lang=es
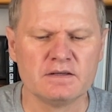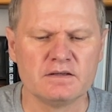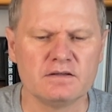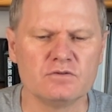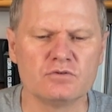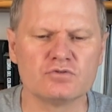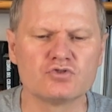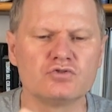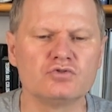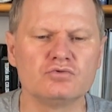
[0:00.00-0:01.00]

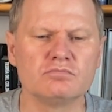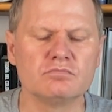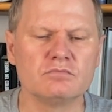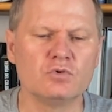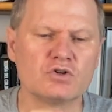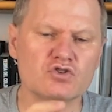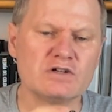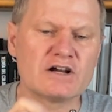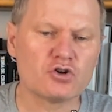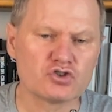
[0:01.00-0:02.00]
Los, lo que son
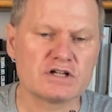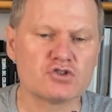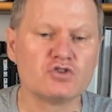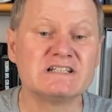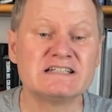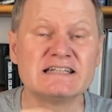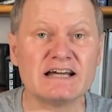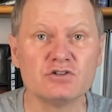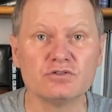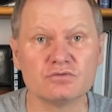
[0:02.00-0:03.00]
las roscas son de
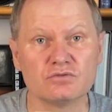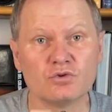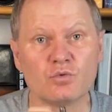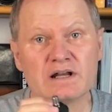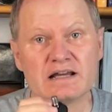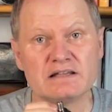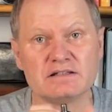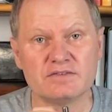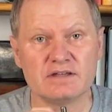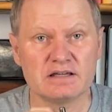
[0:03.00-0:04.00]
titanio, lo cual
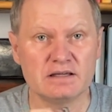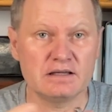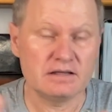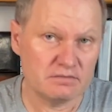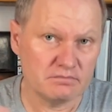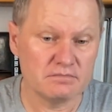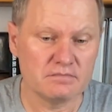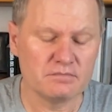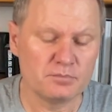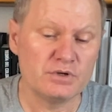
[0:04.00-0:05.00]
garantiza que,
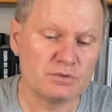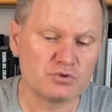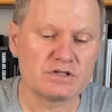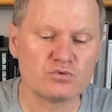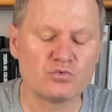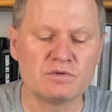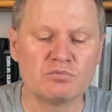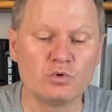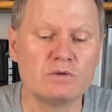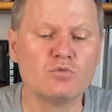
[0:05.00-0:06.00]
bueno, pues que
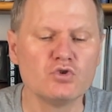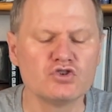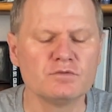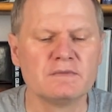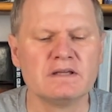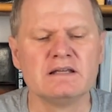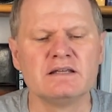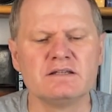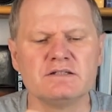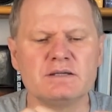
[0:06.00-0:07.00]
duren mucho.
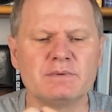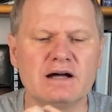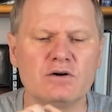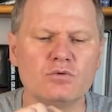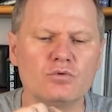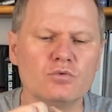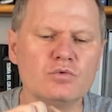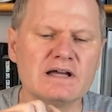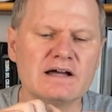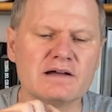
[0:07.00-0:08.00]
Lleva
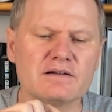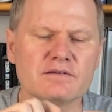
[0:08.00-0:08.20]
una